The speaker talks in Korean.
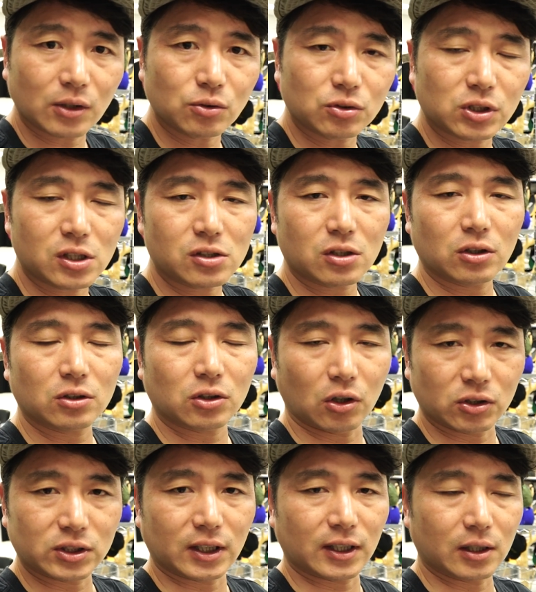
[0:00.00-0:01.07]
한국 실정을
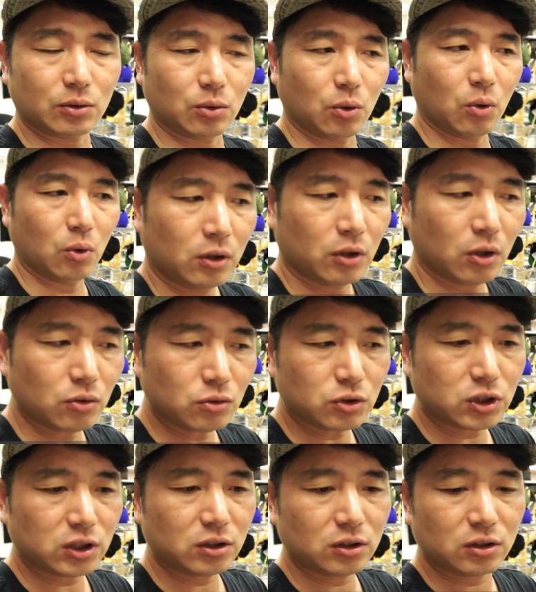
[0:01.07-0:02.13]
더 잘 알고 현국
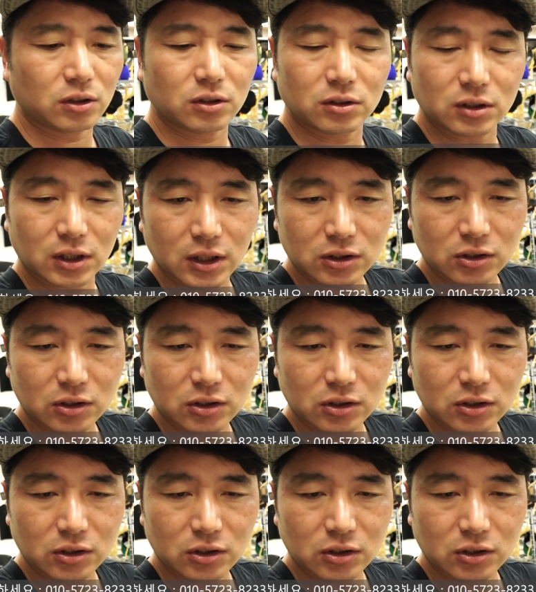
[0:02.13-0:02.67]
씨는 이제